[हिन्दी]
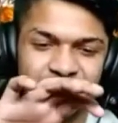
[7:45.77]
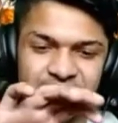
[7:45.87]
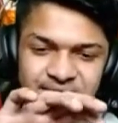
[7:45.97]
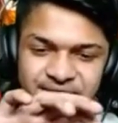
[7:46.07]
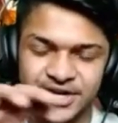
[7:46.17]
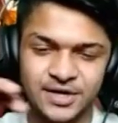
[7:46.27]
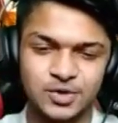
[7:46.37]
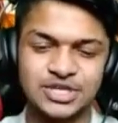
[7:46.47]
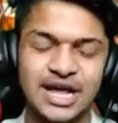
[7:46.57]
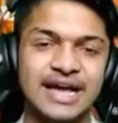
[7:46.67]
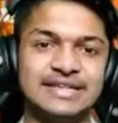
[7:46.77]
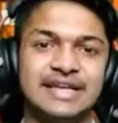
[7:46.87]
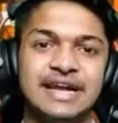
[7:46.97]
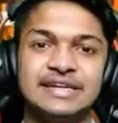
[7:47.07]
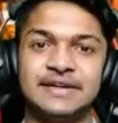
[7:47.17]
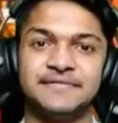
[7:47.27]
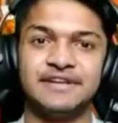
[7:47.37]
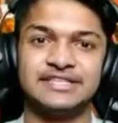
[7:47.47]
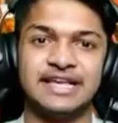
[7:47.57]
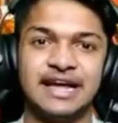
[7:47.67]
फिर कुछ ऐसा
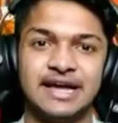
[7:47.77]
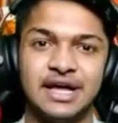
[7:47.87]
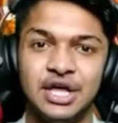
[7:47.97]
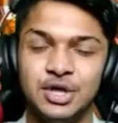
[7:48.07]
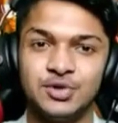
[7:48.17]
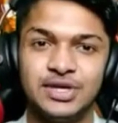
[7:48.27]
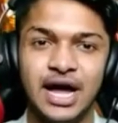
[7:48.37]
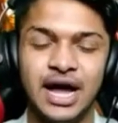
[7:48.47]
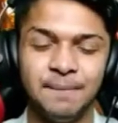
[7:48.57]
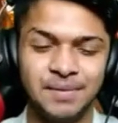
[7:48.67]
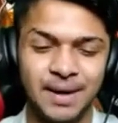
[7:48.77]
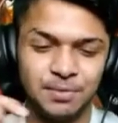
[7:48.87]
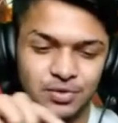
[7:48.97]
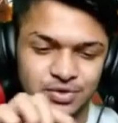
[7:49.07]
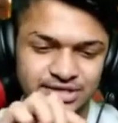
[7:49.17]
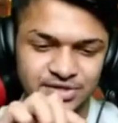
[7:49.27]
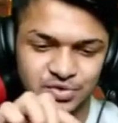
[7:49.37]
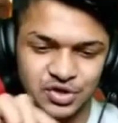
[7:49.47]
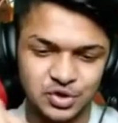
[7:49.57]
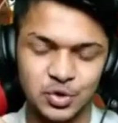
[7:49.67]
इंटरफेस आएगा तो यहाँ पर आप लोग देख
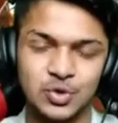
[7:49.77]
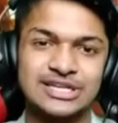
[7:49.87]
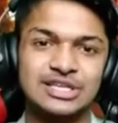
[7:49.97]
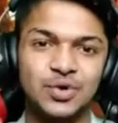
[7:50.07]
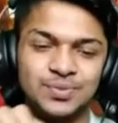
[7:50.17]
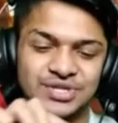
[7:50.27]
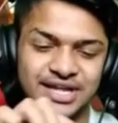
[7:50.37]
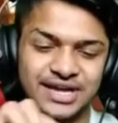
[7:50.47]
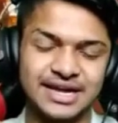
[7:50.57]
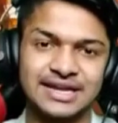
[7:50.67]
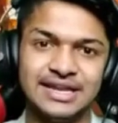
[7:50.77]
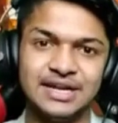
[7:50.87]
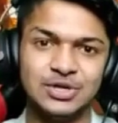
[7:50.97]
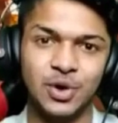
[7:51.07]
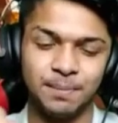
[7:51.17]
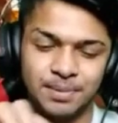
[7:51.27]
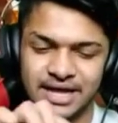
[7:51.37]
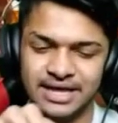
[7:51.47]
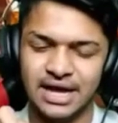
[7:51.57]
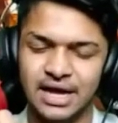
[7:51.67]
सकते हो छोटा सा ऑप्शन आएगा क्लिक टू
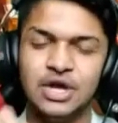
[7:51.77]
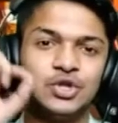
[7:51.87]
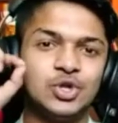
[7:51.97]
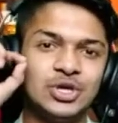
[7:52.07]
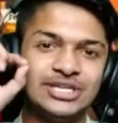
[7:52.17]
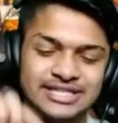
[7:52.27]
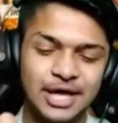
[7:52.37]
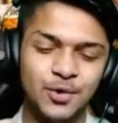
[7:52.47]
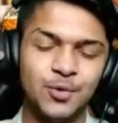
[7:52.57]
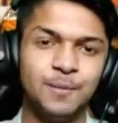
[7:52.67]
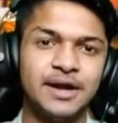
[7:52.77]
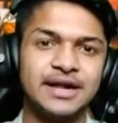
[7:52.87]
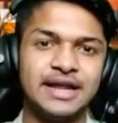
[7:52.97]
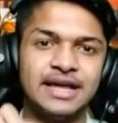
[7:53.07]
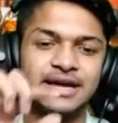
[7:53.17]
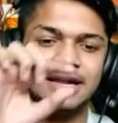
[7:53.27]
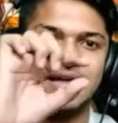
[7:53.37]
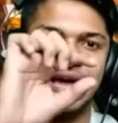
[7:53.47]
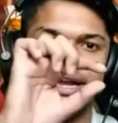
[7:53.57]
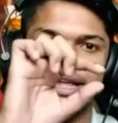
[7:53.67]
अप्लाई का तो इसके ऊपर क्लिक
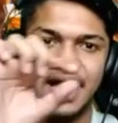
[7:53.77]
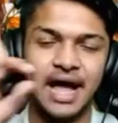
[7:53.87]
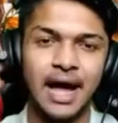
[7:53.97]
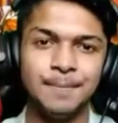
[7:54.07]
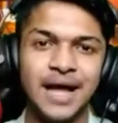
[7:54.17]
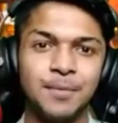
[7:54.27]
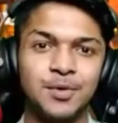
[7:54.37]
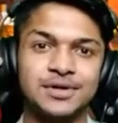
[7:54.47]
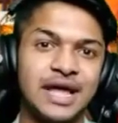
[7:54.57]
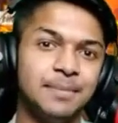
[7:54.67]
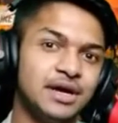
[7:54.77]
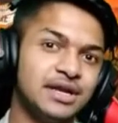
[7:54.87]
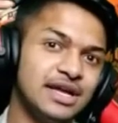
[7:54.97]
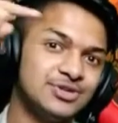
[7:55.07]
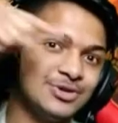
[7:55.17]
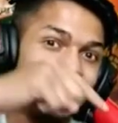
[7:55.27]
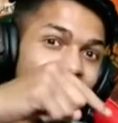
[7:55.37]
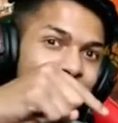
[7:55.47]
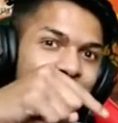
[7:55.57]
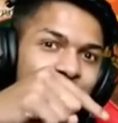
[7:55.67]
करना है एंड यहाँ पर आपको टाइप करना है जो
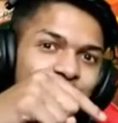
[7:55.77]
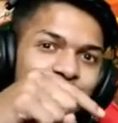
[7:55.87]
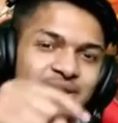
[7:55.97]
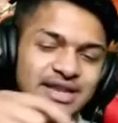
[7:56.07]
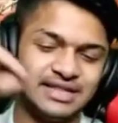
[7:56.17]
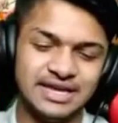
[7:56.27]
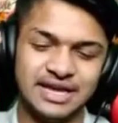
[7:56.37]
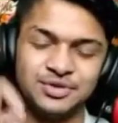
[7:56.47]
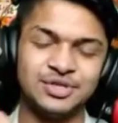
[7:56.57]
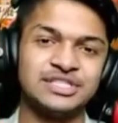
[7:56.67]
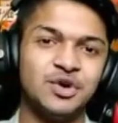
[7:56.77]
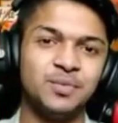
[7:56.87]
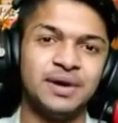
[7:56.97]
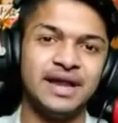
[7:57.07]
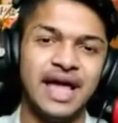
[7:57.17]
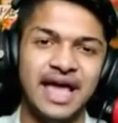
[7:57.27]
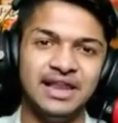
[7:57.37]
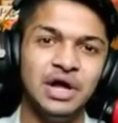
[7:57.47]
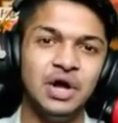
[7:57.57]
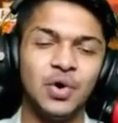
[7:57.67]
डायमंड कोड मैंने दिया है तो इसके ऊपर
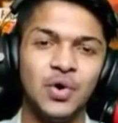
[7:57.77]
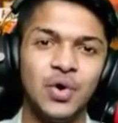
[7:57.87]
एल ओ